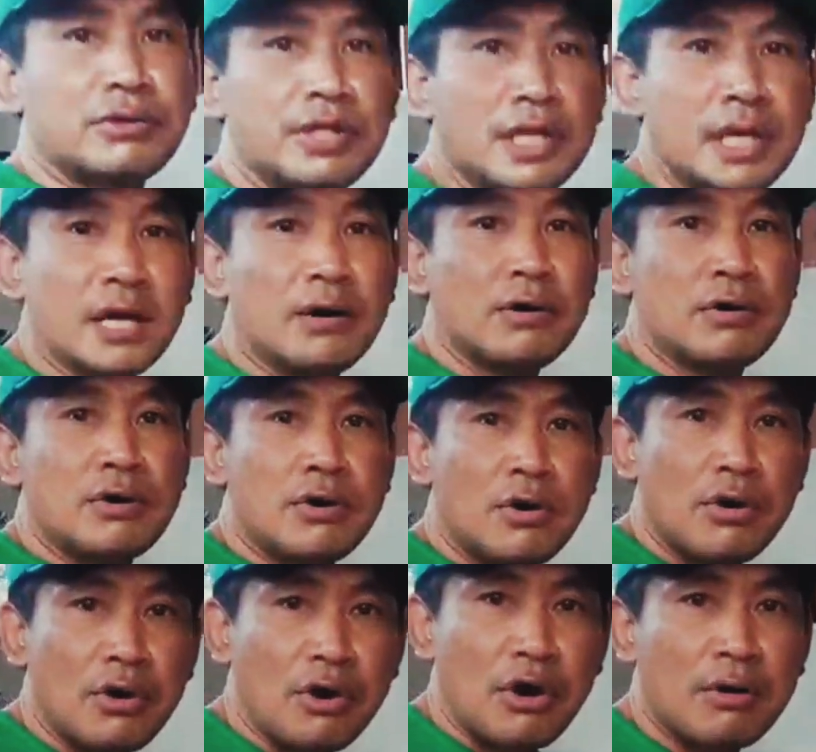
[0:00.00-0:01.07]
วเหนียว
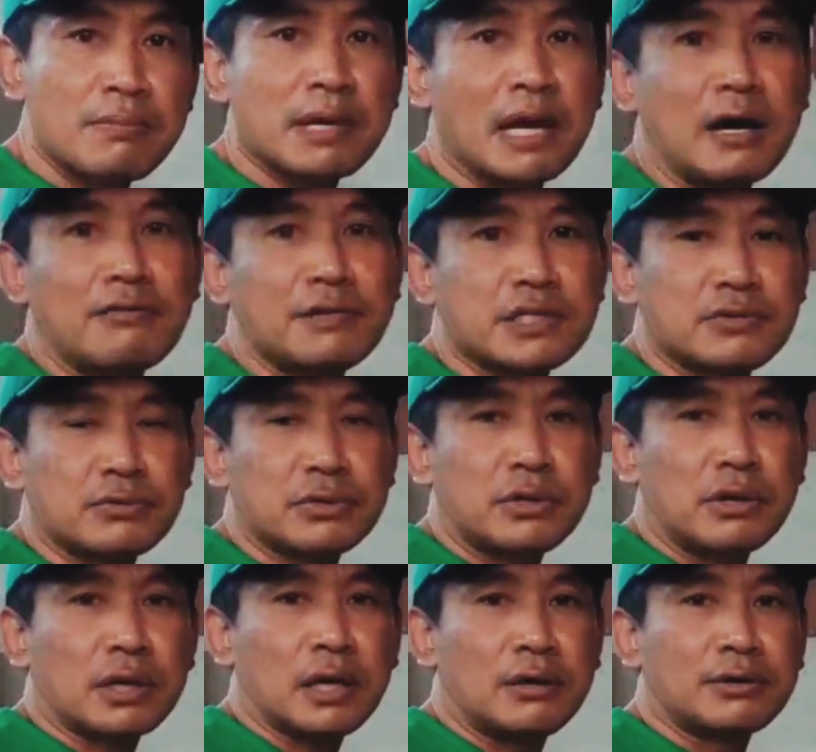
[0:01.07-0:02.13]
หอมขาววิสุทธ์ข
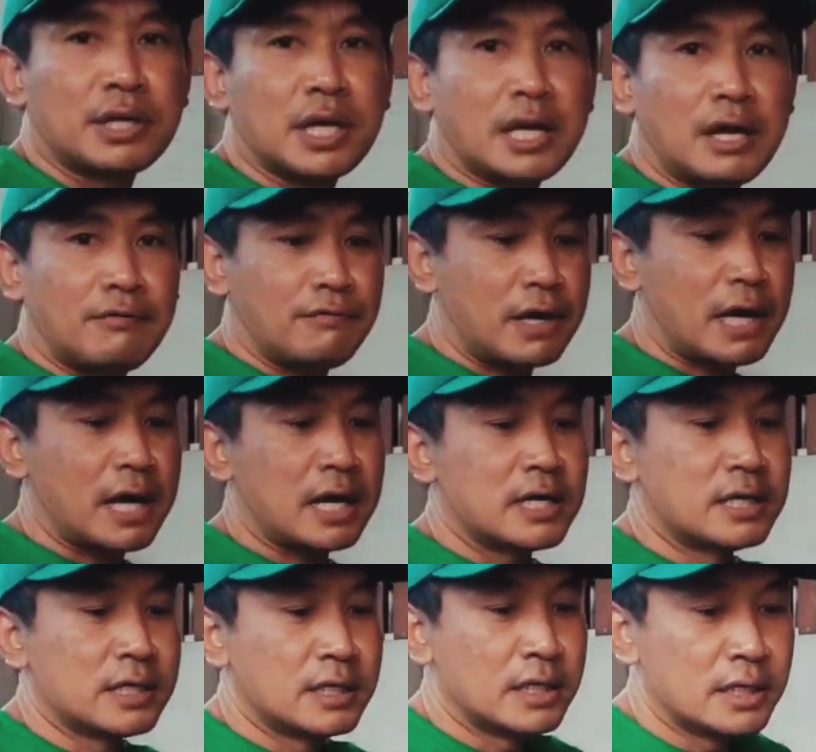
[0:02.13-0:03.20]
องเรานะครับว่า
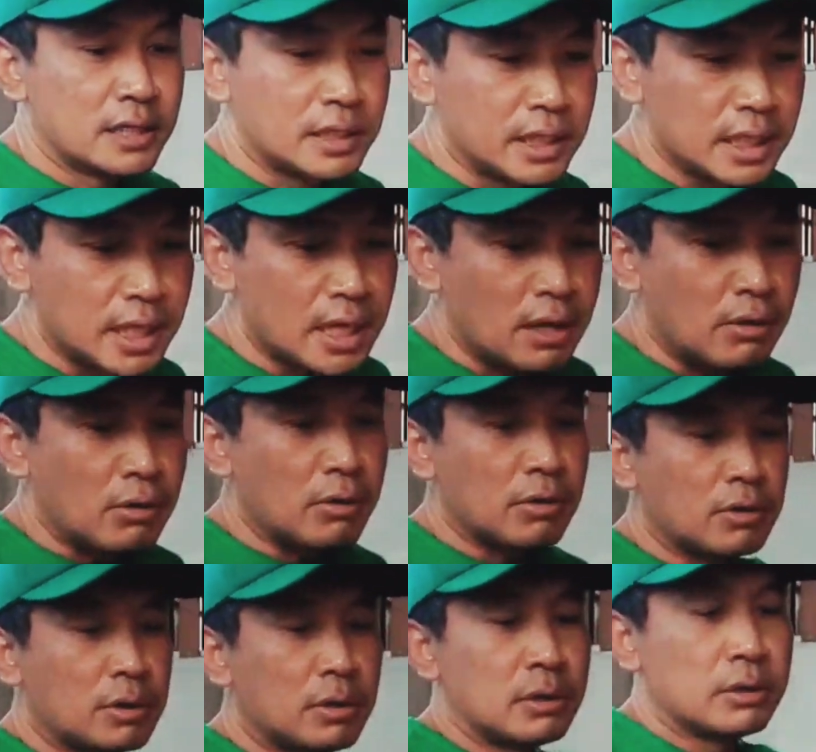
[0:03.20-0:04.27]
เหนียว
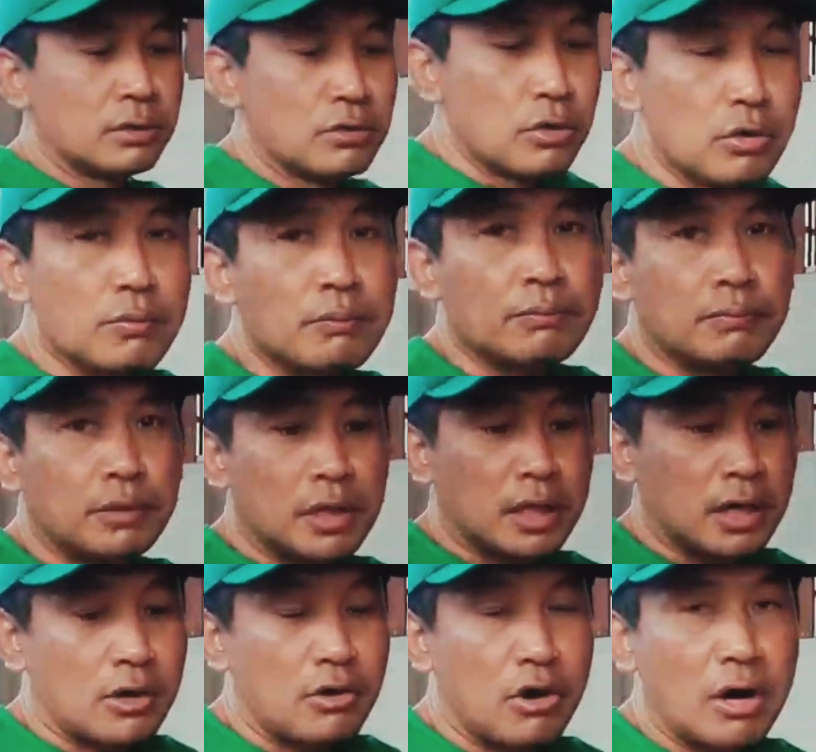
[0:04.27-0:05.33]
นุ่มแล้ว
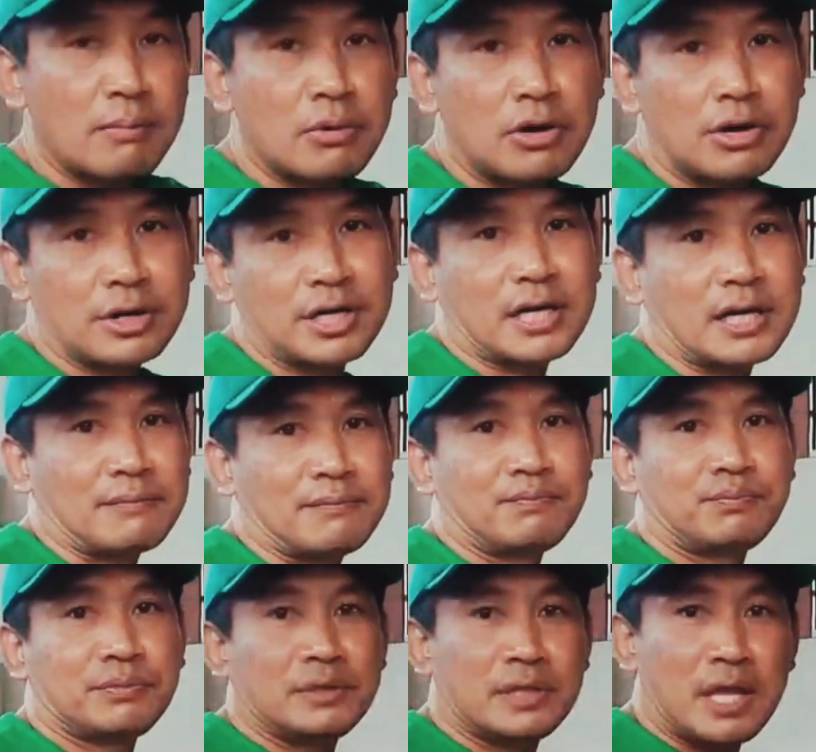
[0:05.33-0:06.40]
ก็หอมบอนะครับ
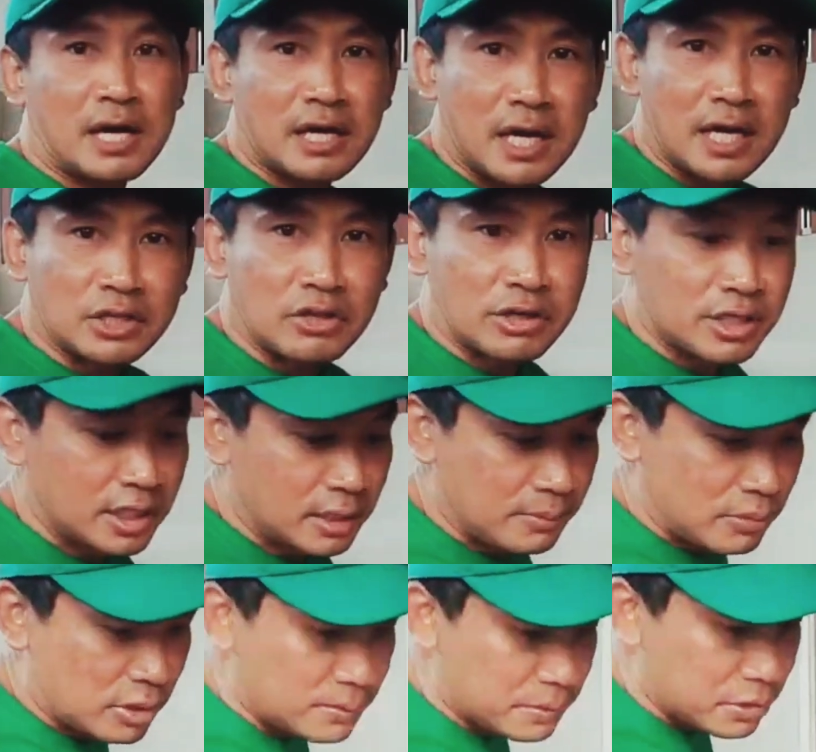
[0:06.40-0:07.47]
ดังนั้นตอนนี้
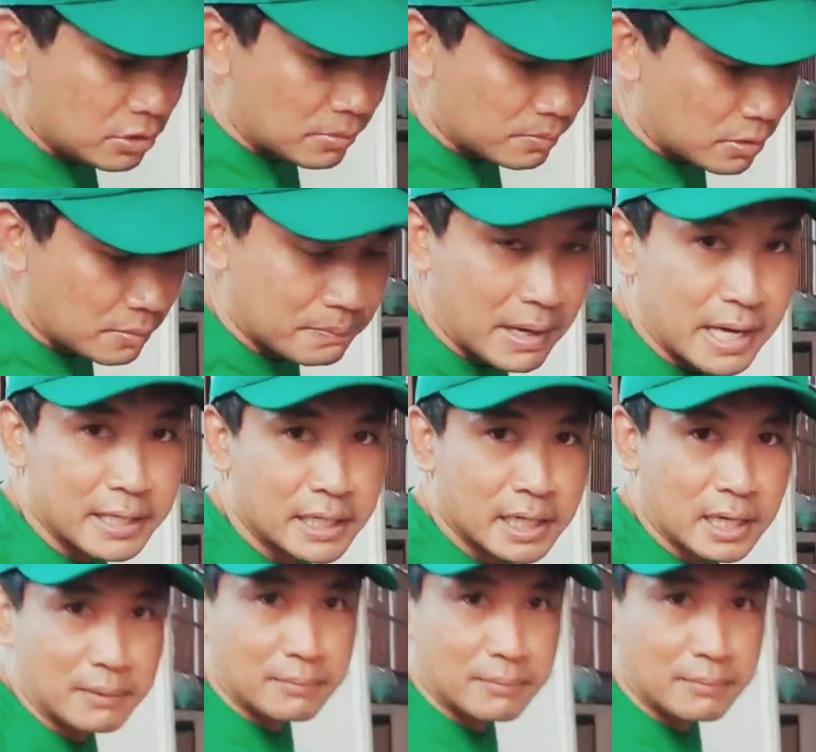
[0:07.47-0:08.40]
พ่อพี่น้องฟองไปนะ